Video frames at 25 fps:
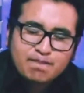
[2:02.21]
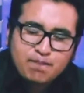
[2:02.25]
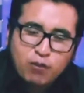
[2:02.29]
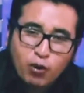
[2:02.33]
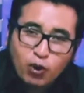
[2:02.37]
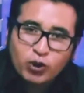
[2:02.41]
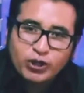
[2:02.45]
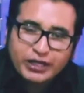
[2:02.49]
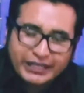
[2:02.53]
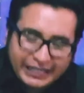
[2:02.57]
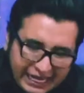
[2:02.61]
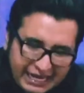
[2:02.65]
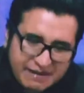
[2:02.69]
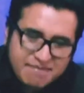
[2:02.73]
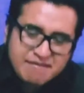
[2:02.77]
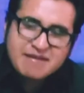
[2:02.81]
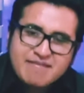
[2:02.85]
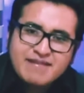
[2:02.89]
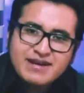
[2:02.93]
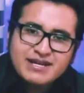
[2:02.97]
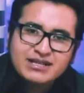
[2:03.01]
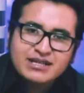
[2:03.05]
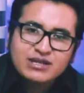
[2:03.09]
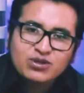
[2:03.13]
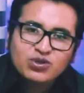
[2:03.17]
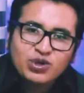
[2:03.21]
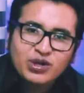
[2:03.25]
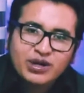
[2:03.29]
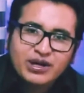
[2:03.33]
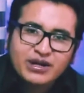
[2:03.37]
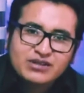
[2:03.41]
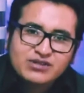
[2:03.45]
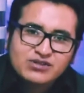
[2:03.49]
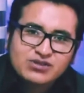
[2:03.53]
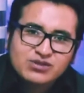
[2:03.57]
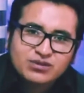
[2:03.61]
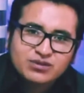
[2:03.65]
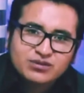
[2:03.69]
¿Por qué metido en
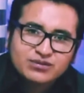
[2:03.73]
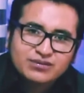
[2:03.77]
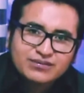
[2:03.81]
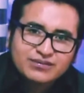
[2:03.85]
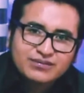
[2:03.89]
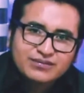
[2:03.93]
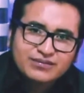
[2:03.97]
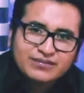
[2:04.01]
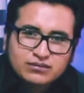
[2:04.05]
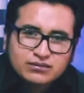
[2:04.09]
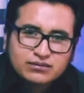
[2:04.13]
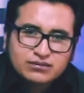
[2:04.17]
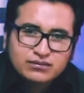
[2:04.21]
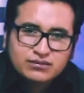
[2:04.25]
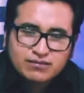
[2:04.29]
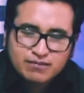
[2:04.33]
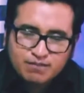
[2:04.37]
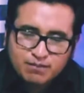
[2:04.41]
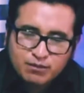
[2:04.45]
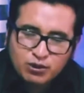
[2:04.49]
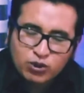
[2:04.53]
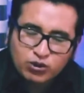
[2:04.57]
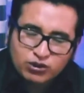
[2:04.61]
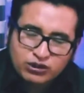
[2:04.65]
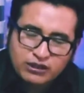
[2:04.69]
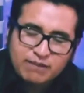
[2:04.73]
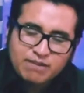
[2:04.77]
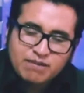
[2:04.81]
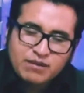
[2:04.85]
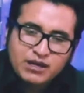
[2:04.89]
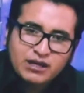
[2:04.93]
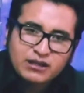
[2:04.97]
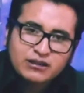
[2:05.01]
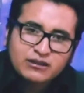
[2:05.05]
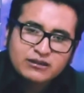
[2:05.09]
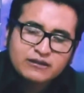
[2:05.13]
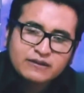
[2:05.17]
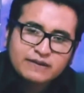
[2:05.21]
esto? Pero
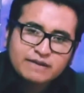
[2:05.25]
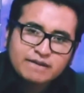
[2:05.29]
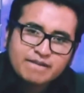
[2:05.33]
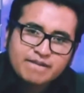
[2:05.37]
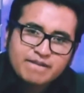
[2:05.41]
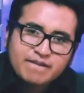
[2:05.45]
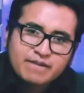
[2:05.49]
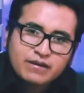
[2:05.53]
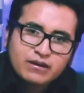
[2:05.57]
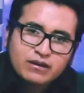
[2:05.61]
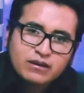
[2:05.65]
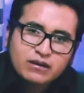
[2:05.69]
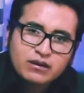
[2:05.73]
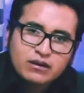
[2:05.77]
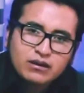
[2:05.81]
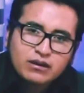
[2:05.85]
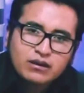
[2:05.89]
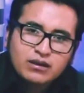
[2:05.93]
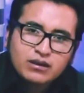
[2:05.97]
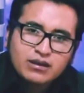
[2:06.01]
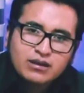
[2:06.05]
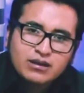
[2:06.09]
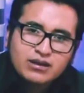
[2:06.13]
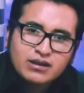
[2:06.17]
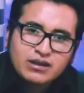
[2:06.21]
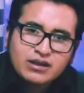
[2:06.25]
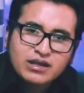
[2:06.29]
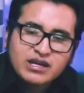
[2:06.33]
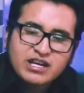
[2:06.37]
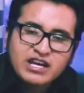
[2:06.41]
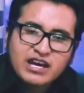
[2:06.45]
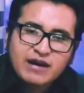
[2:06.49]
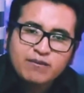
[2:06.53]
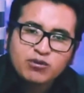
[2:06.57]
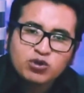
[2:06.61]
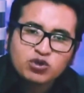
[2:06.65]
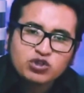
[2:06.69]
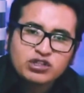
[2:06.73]
también
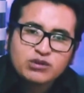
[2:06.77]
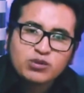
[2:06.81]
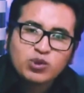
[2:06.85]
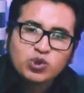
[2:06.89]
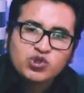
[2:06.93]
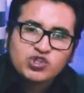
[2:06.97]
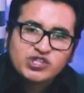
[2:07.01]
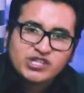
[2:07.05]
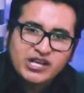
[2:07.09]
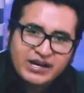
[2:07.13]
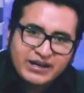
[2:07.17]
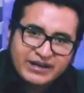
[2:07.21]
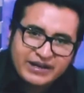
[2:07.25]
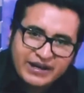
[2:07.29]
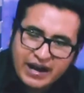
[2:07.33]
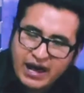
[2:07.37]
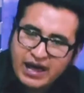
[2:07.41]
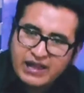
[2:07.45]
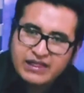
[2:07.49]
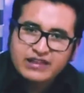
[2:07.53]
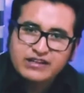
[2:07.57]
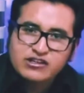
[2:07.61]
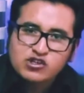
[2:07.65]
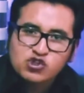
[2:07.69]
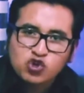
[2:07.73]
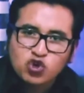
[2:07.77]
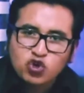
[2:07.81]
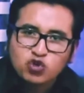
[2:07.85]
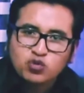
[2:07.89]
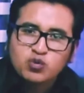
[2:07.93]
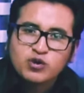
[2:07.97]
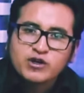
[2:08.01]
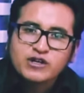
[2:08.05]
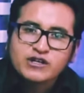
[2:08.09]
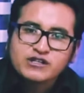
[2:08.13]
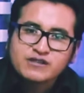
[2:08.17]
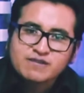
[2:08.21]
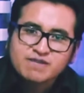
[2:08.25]
tenía motivos tan grandes
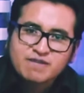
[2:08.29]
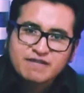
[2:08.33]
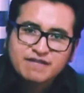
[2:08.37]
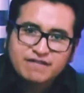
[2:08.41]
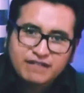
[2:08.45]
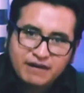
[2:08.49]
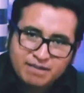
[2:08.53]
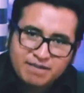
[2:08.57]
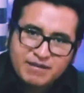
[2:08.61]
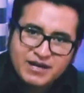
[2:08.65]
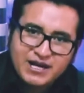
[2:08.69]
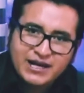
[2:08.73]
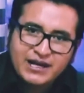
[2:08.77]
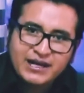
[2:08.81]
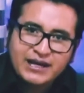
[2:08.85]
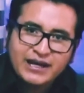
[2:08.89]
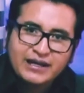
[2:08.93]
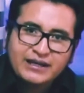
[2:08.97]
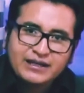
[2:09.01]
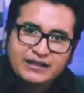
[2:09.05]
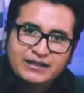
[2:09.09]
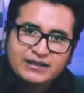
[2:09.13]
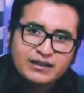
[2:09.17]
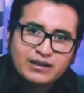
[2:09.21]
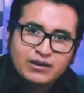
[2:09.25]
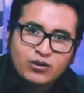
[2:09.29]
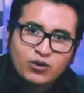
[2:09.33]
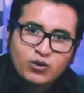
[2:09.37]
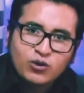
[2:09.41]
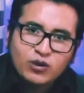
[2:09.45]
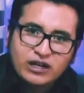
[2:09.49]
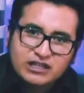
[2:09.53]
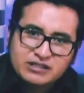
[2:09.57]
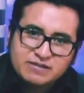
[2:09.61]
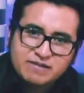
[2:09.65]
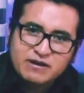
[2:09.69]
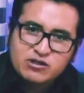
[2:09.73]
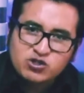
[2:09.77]
como es mi familia,
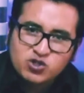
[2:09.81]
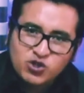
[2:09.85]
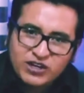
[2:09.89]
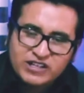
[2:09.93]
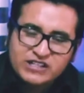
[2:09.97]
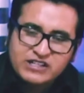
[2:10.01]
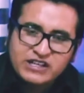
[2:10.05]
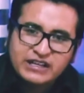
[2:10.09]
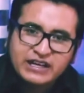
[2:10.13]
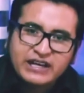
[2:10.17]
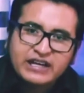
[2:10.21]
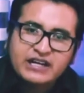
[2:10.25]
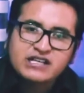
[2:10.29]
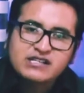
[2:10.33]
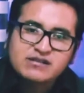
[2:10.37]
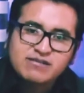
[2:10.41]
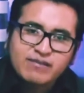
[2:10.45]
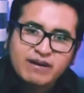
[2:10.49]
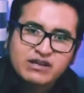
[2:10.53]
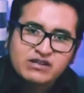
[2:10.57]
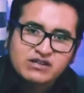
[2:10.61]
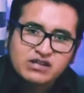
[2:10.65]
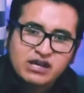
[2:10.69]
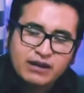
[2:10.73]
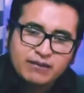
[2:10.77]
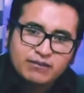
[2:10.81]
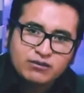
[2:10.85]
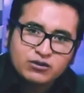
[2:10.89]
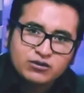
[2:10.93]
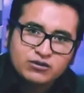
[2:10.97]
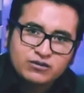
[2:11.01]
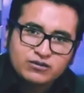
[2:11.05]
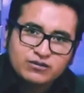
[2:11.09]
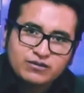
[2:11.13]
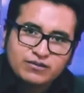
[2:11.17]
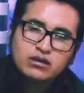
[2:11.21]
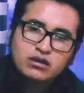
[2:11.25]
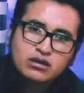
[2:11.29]
las personas a quienes más amo.
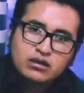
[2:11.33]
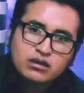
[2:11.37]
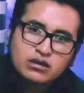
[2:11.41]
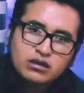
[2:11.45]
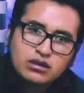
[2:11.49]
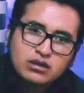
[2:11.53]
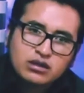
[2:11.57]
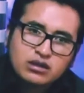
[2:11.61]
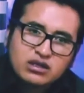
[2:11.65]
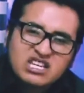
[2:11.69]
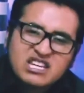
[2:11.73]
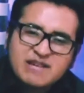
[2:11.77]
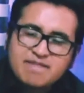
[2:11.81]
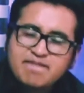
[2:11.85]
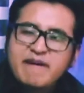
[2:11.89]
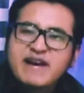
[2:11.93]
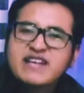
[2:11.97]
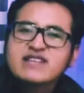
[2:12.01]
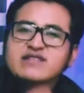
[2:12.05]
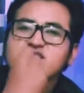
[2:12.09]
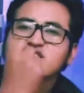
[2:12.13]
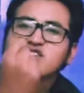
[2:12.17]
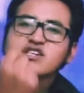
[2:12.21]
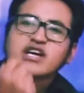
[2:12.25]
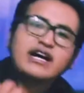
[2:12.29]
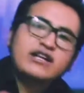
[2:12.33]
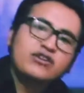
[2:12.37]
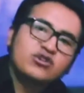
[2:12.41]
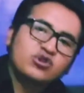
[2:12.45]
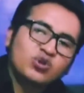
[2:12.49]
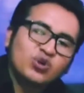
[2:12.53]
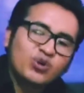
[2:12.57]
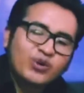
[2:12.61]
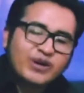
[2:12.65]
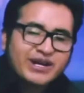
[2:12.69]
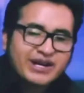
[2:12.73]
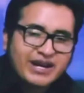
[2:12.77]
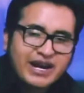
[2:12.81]
Y
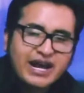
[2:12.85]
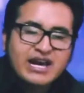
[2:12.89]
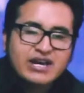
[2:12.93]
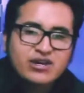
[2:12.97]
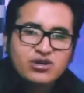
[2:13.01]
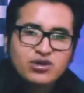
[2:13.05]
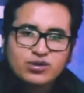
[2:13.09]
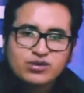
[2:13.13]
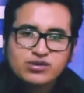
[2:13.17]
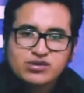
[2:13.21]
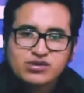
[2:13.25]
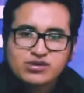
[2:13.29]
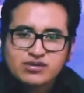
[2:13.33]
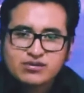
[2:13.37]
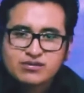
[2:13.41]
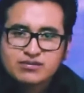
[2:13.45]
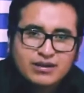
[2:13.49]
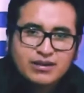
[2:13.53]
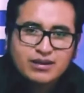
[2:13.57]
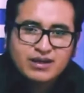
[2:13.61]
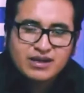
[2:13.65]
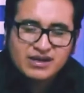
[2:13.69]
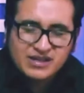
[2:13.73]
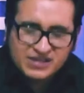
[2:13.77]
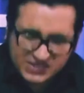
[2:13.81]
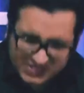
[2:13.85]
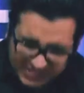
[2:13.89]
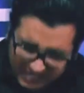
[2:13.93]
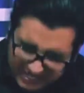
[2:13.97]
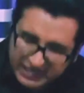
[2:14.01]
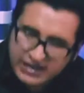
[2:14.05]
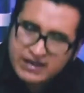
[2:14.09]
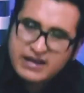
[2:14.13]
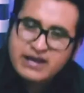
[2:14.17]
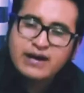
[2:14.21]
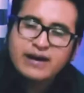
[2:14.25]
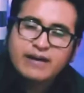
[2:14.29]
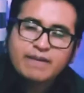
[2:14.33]
pensando en ellos,
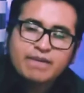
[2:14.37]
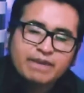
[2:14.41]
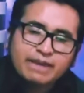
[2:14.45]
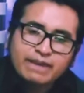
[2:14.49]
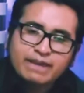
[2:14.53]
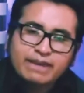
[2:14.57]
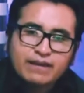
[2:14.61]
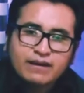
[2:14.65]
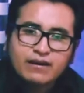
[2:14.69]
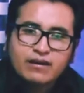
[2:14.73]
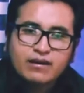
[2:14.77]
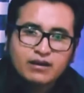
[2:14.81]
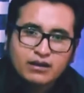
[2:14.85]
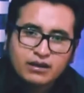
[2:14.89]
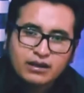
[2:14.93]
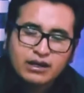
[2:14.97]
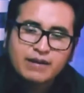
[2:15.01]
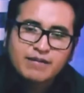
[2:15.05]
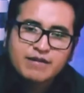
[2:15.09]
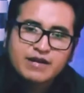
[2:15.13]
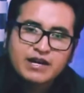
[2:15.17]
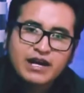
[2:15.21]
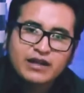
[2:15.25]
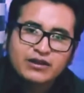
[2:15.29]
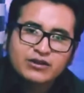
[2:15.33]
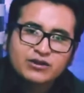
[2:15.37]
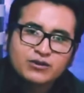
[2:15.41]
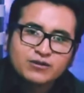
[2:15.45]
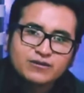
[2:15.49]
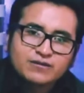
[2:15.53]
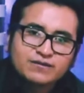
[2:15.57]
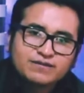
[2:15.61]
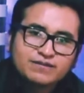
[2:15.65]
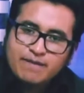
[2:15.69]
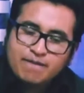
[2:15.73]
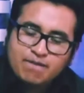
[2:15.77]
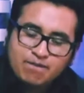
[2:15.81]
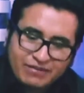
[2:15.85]
seguía caminando.
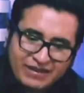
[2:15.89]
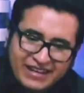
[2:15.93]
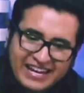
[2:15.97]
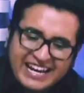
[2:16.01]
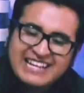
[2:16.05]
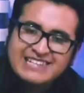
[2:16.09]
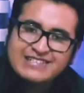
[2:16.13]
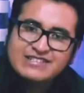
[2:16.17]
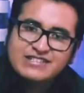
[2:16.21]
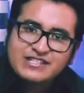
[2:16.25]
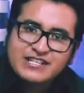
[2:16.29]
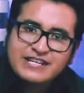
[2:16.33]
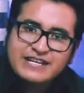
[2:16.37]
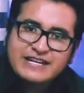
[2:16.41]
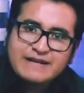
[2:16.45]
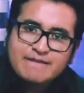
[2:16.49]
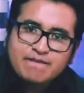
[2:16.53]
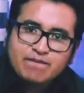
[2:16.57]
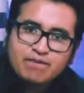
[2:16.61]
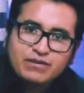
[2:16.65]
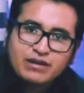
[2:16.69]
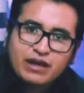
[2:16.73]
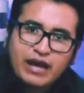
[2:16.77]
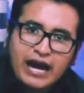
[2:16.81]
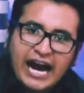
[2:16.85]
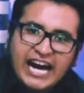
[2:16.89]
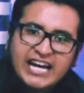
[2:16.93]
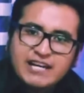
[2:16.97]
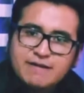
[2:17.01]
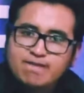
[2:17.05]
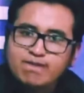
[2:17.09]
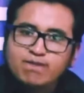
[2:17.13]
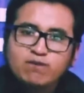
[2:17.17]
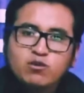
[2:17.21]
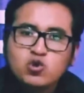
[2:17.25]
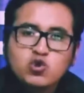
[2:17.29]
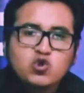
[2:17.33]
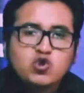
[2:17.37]
En sí hay
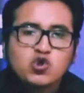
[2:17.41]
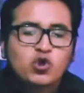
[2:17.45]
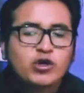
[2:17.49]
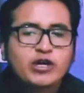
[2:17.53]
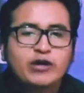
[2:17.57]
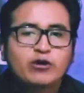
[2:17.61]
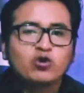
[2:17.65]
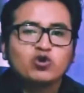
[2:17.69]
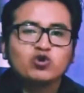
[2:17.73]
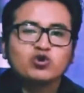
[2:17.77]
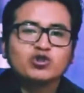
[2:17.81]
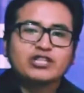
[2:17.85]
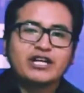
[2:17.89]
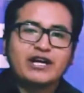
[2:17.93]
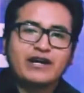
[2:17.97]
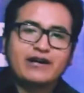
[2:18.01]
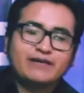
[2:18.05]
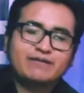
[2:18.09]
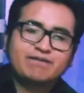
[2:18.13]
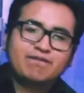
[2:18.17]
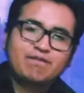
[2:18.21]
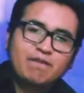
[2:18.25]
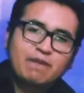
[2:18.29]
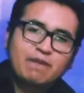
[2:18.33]
mucho que contar